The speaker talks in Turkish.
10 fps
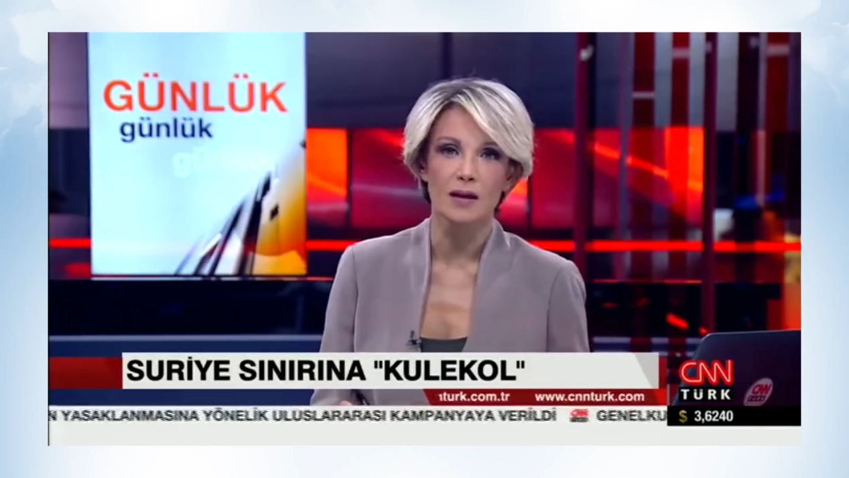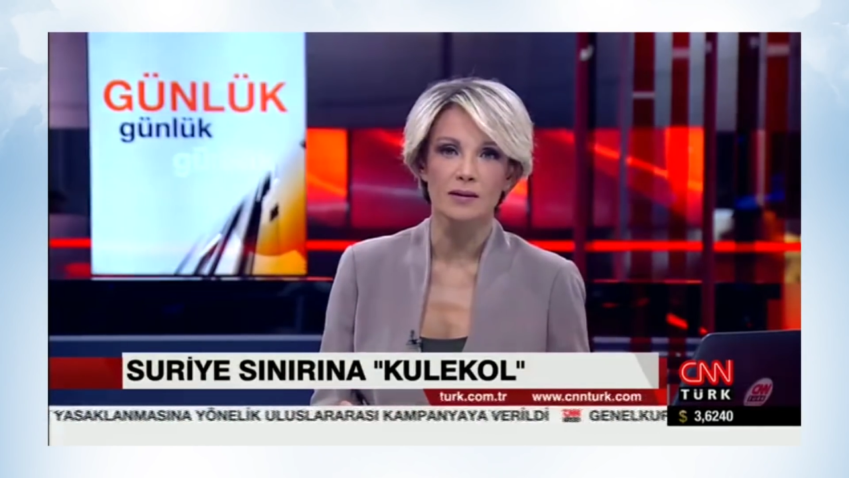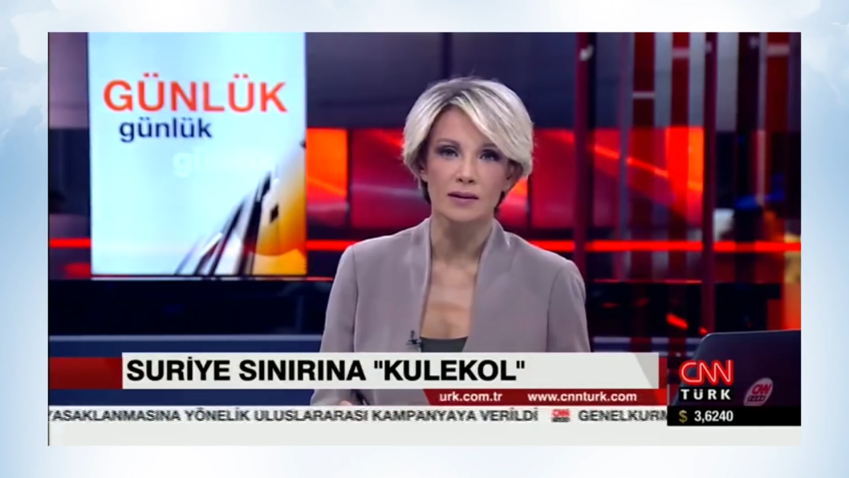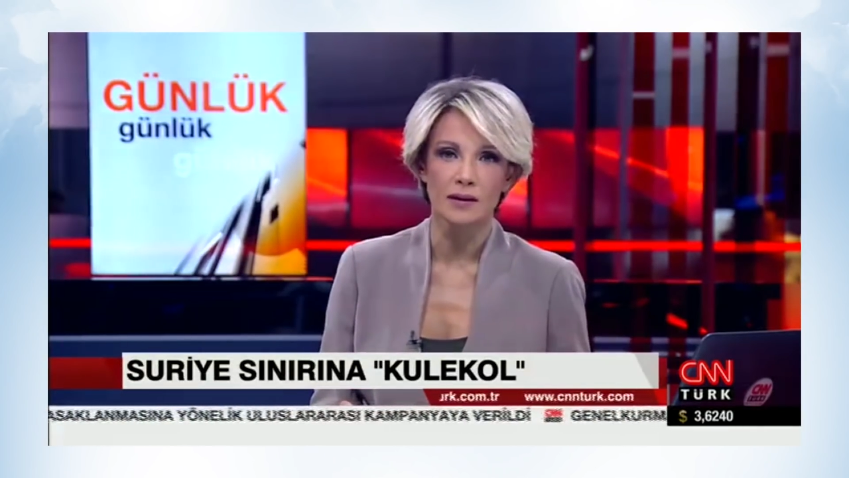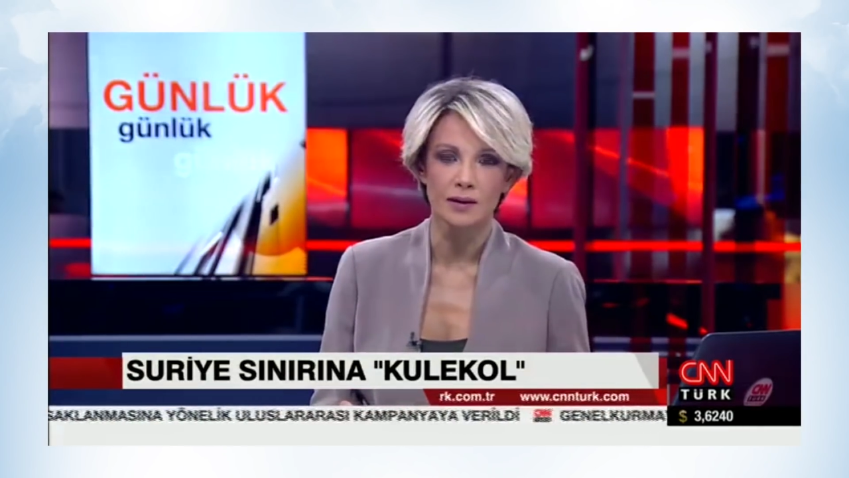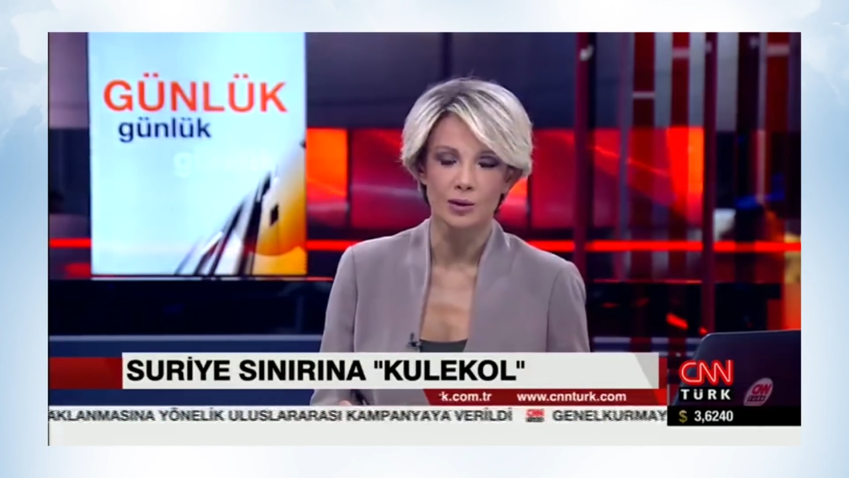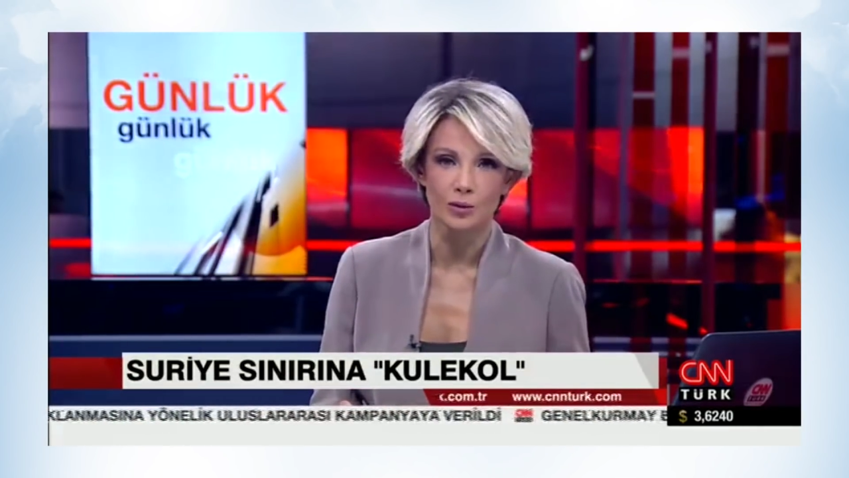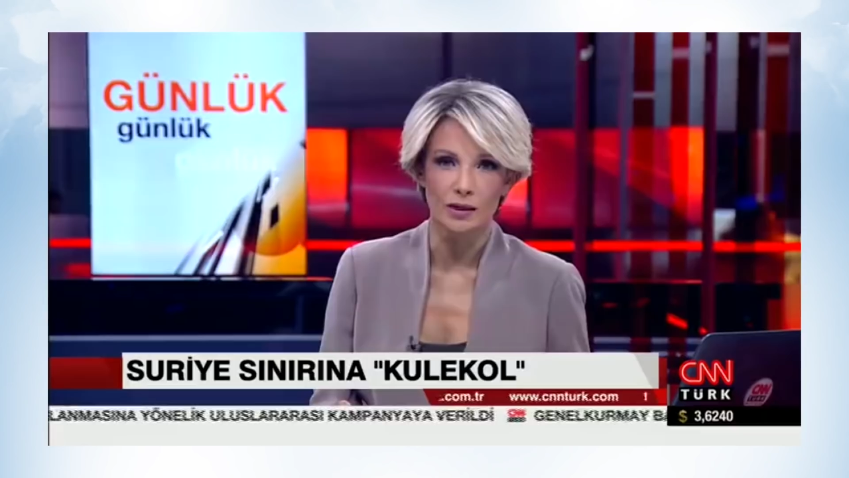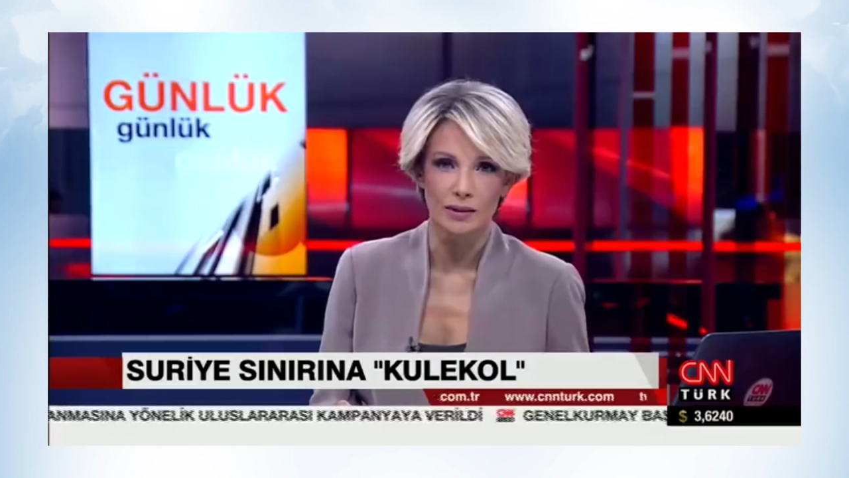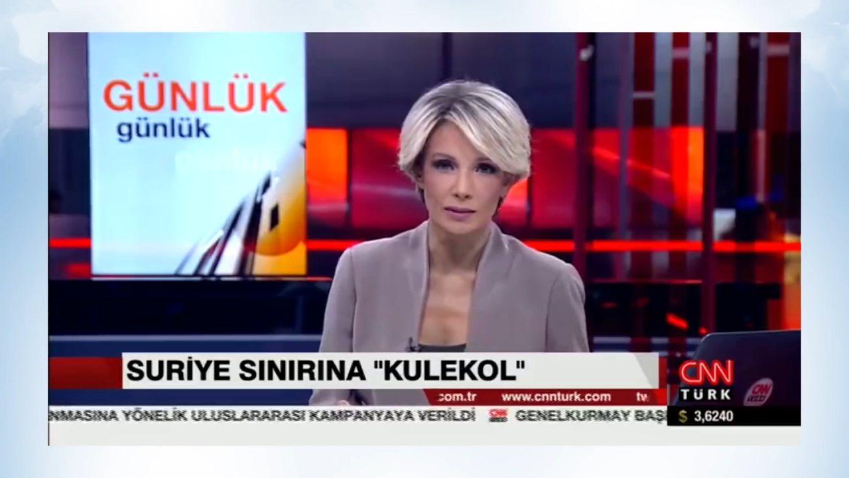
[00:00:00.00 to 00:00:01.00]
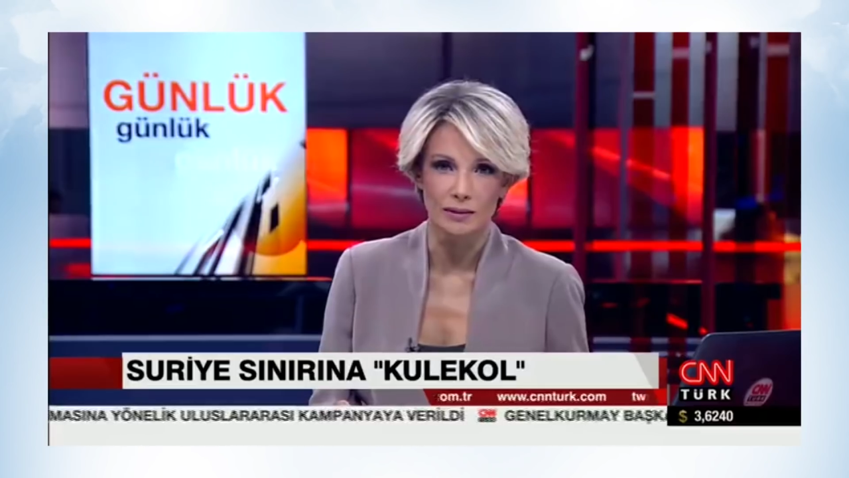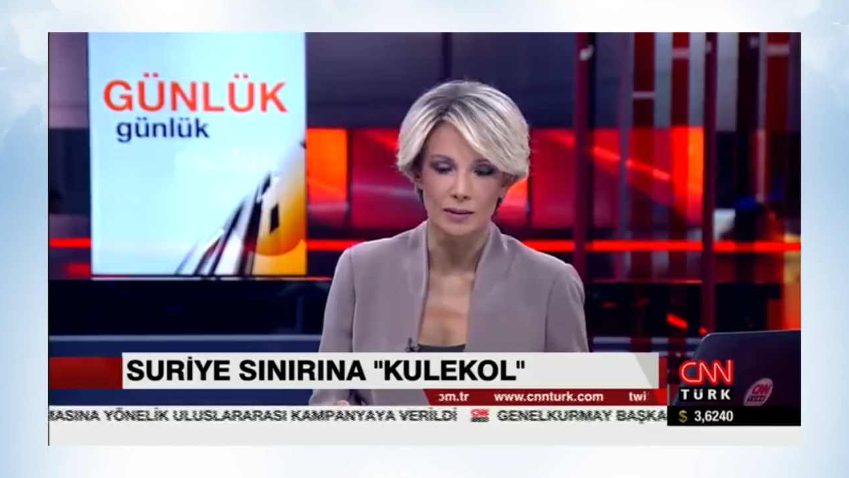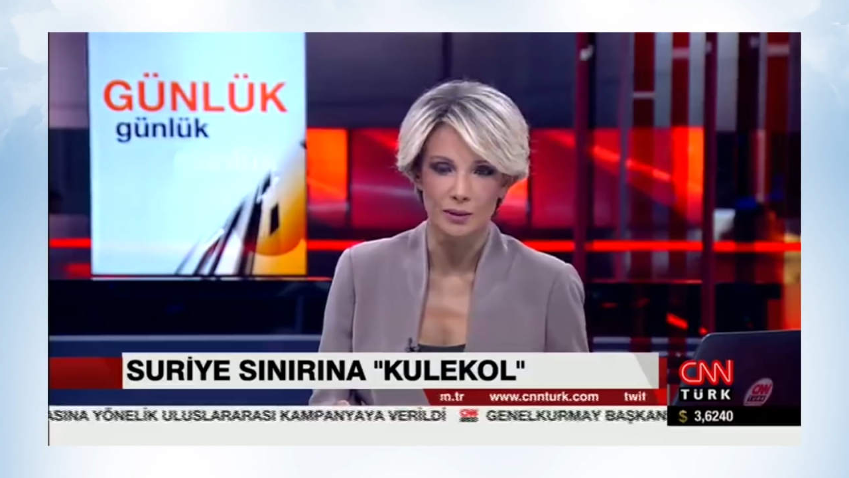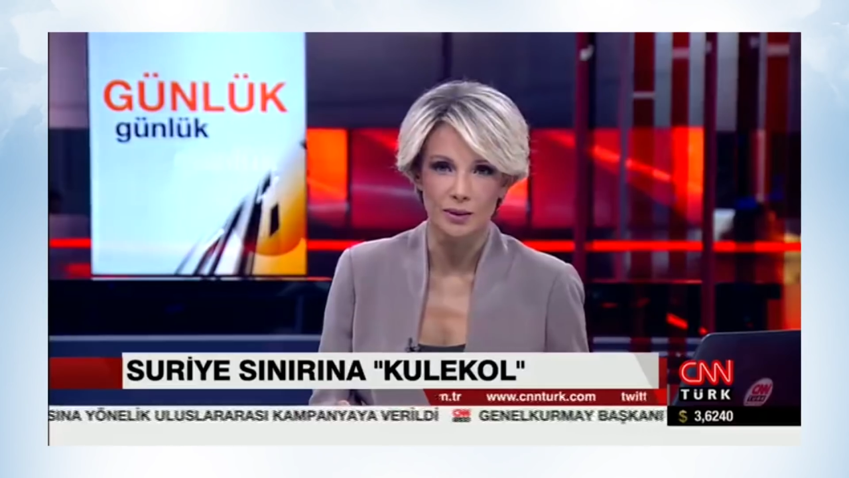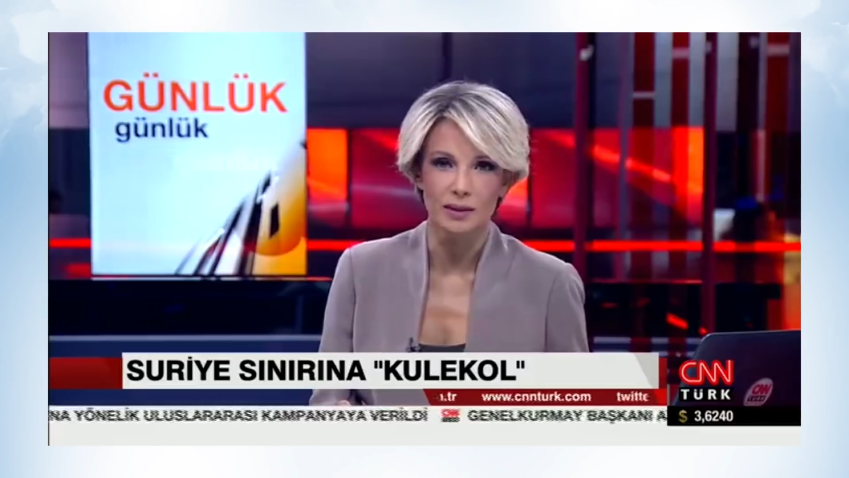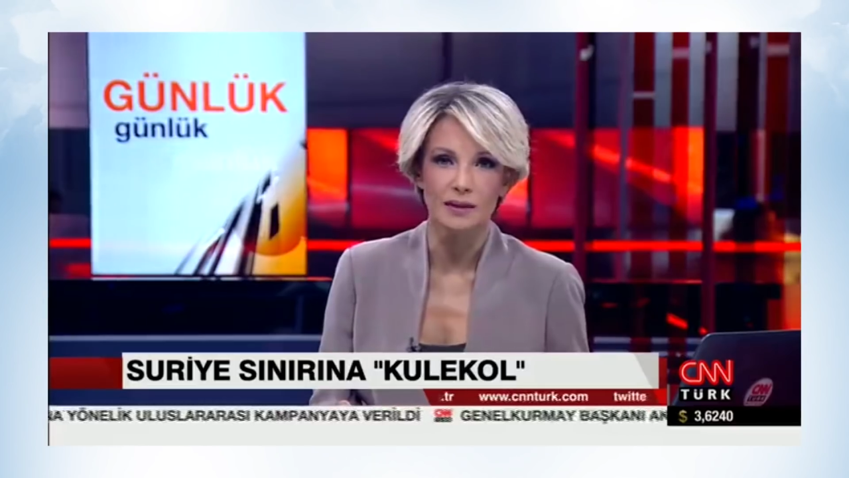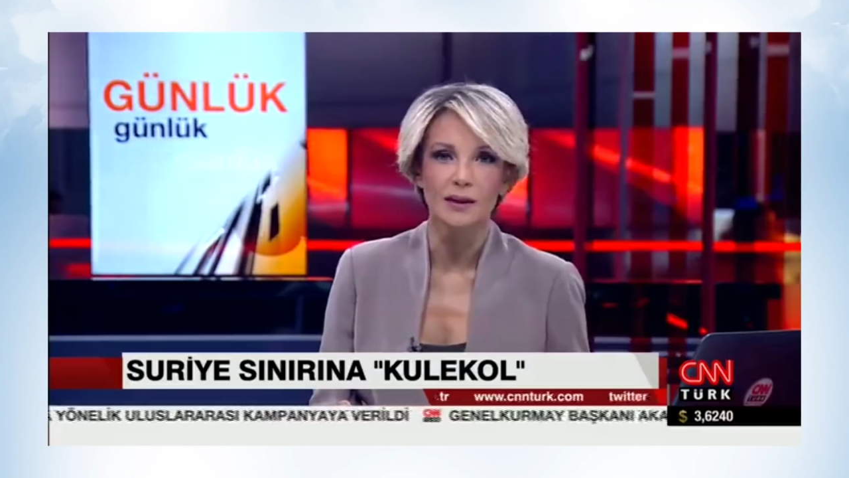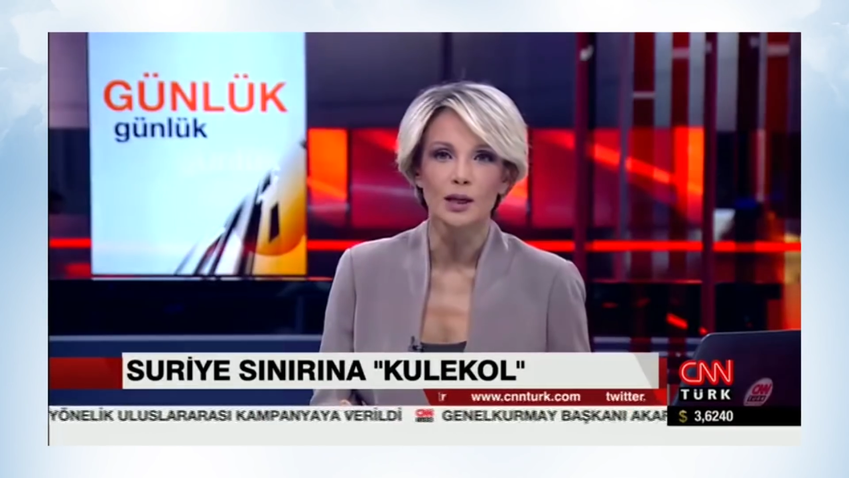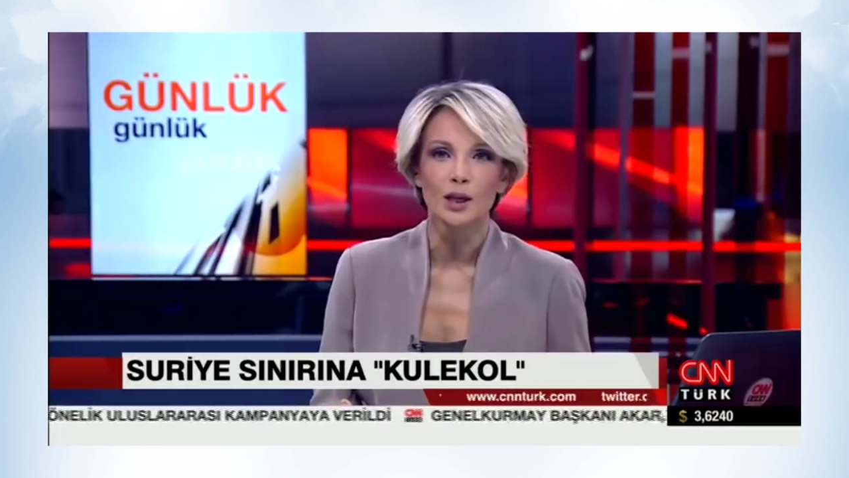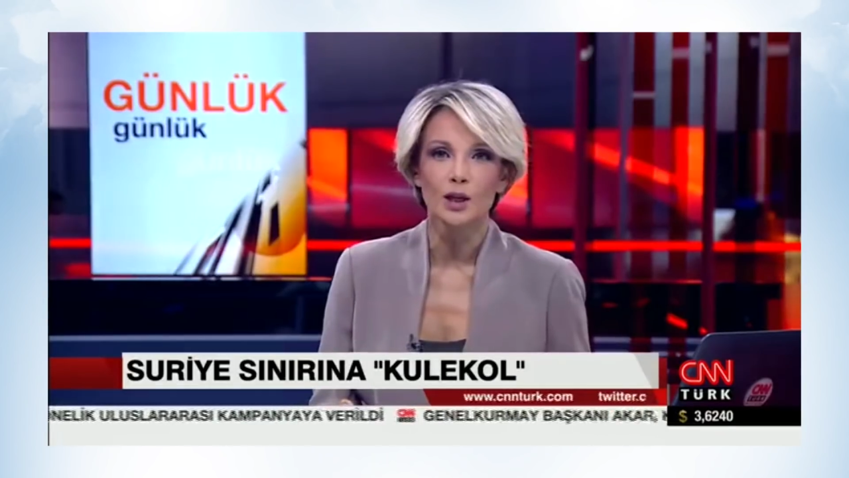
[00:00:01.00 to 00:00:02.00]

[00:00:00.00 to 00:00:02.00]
6 katlı kulelerin kapıları